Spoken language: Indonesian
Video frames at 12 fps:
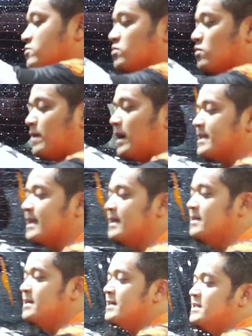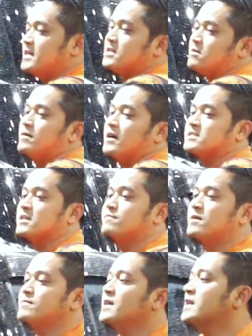tutupannya ini ada bekas
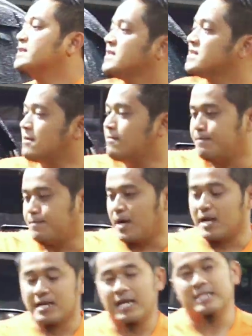rem-remnya nanti kita bakal